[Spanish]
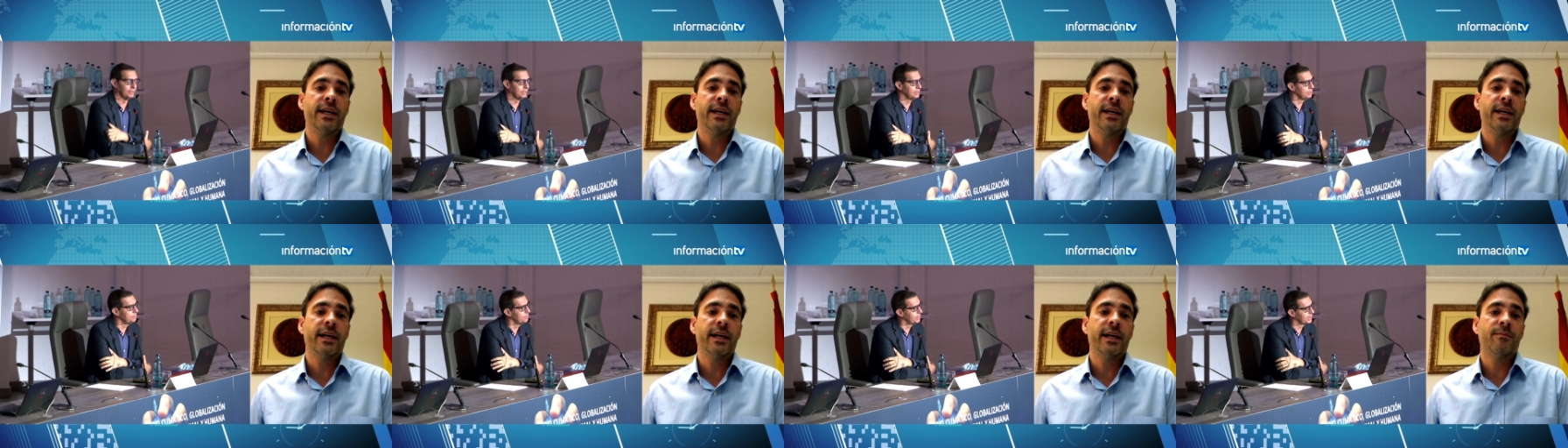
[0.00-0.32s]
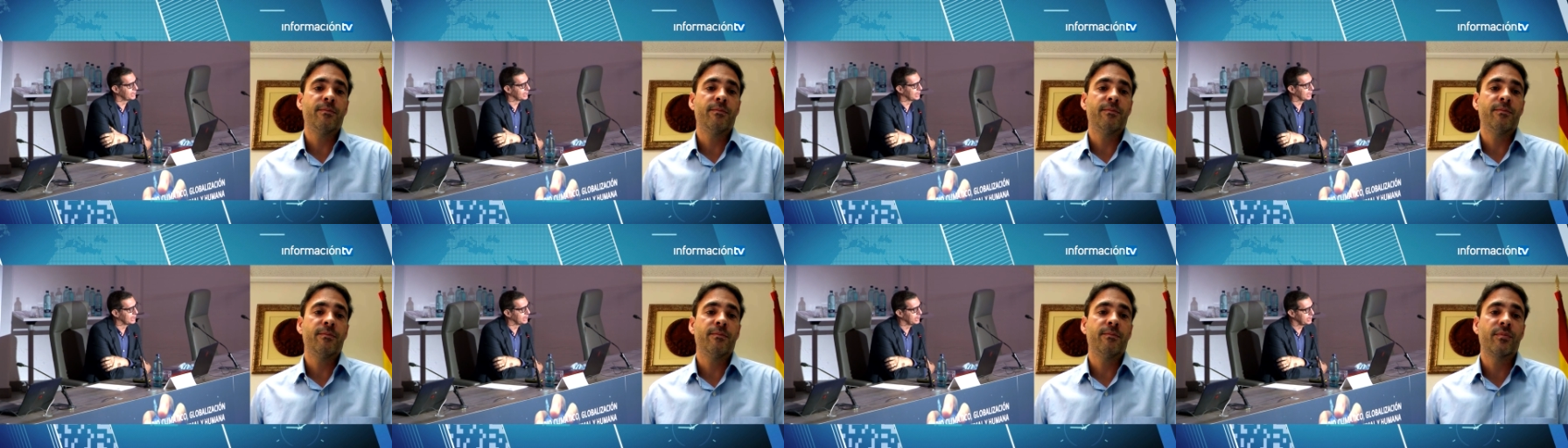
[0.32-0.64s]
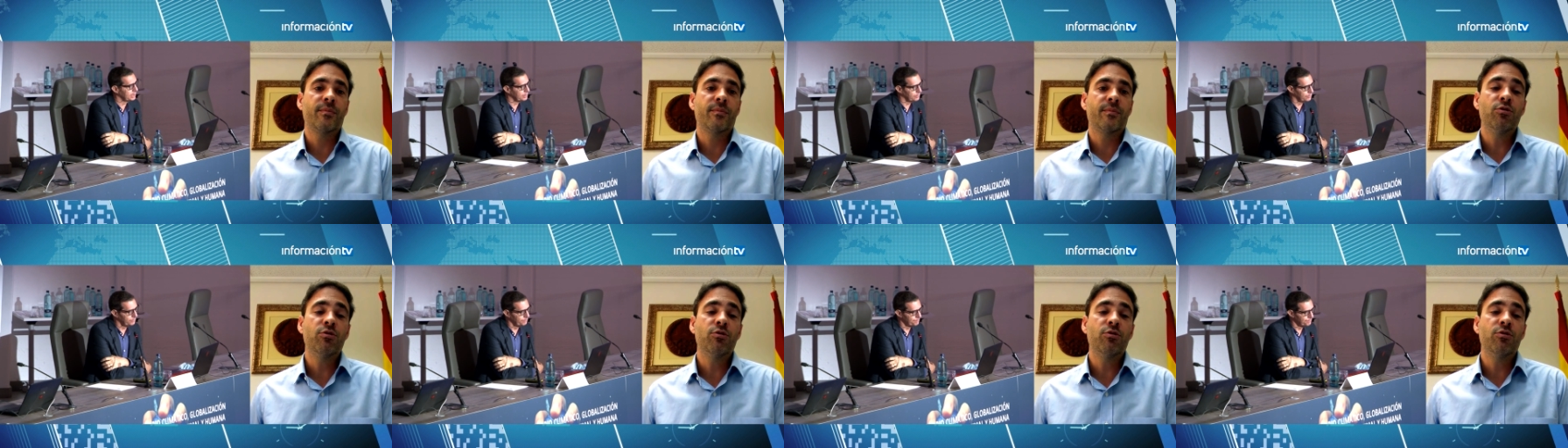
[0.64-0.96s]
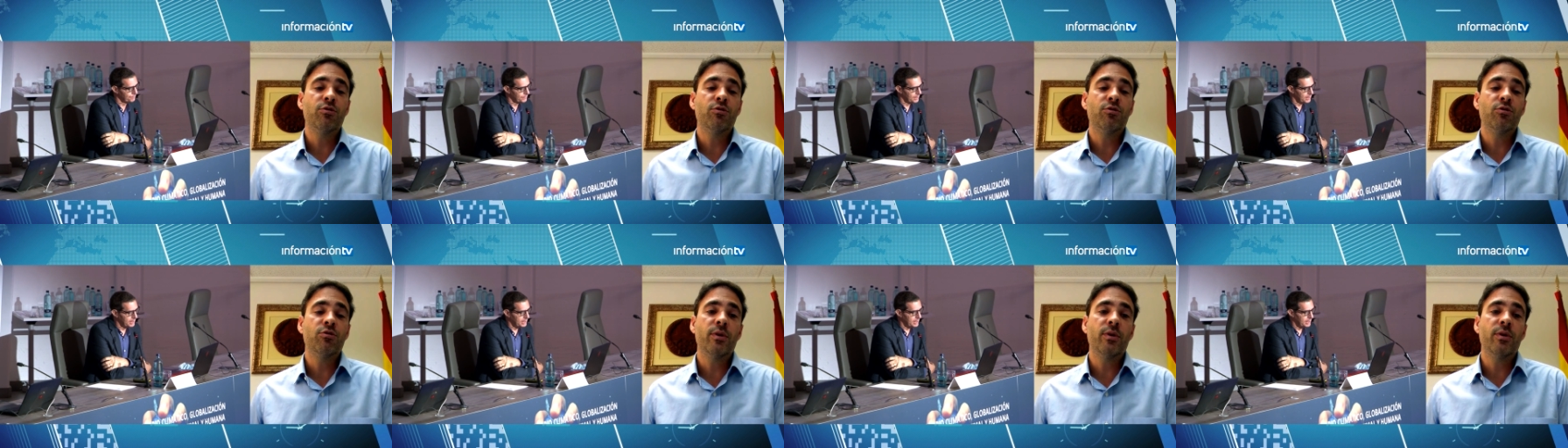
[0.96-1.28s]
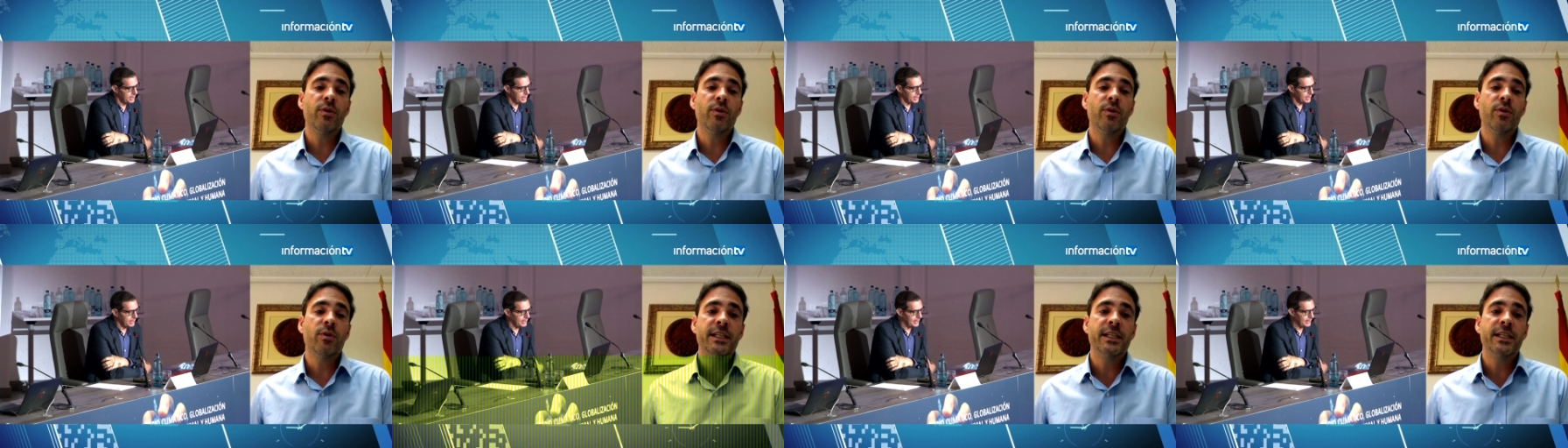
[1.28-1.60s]
es una visión
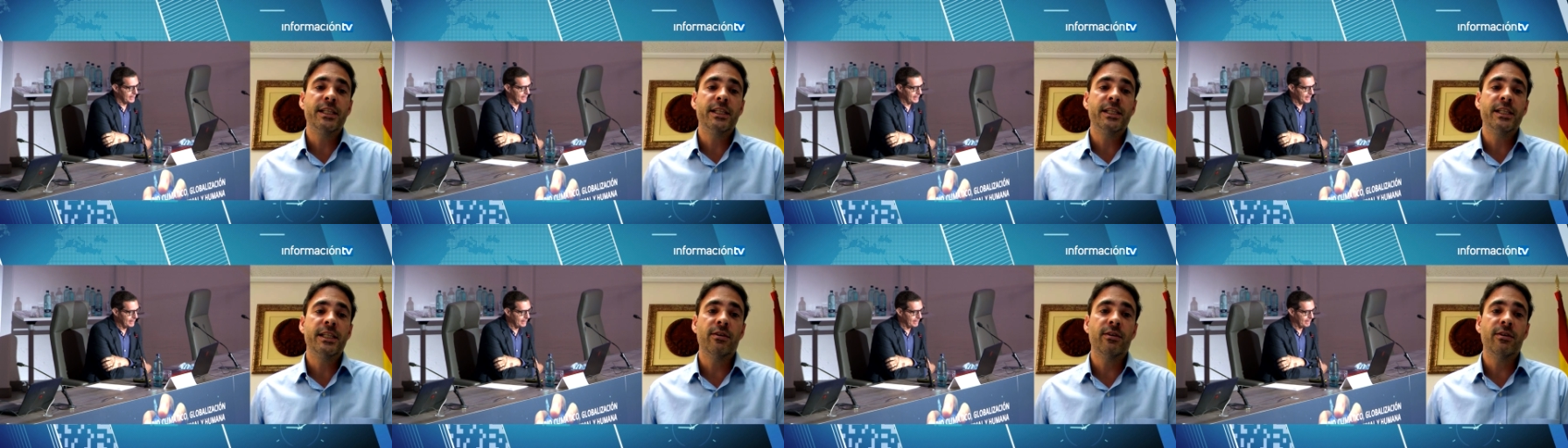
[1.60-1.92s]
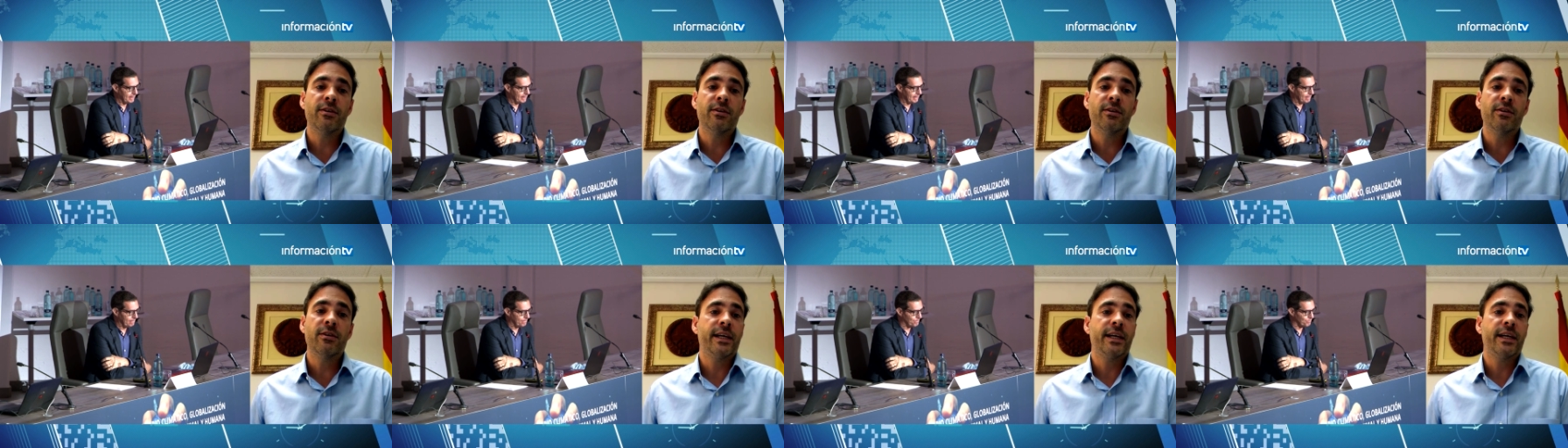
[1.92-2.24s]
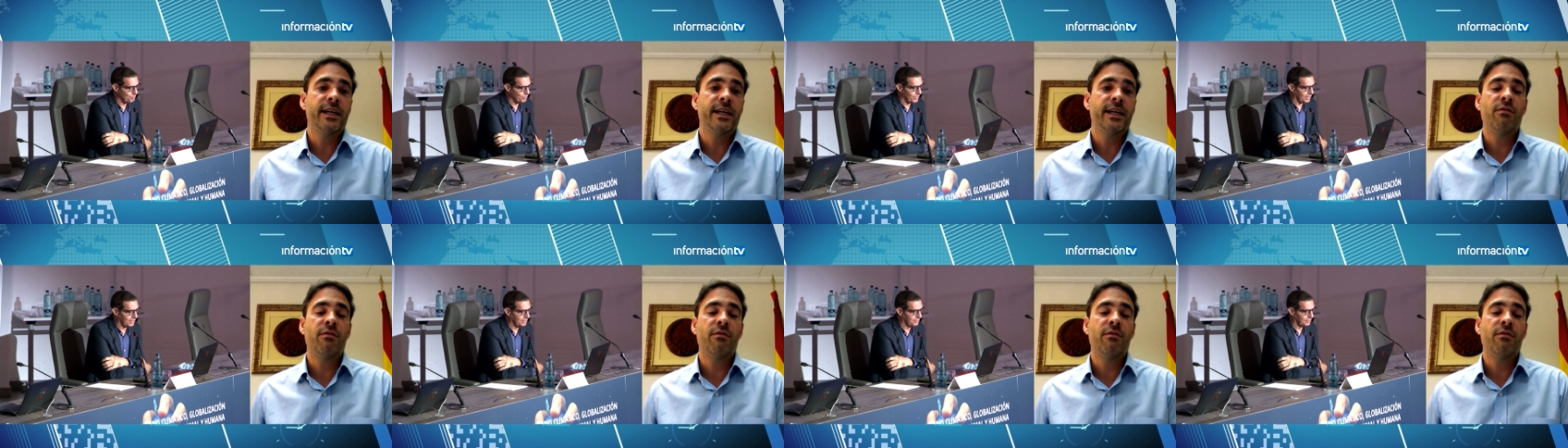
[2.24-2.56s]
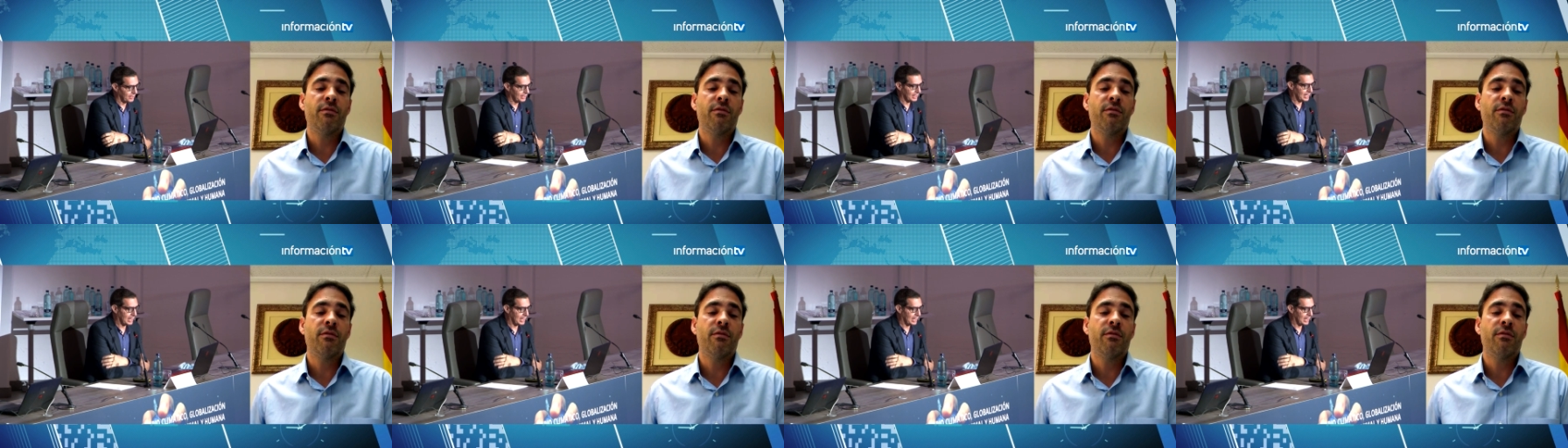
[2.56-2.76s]
que al final lo que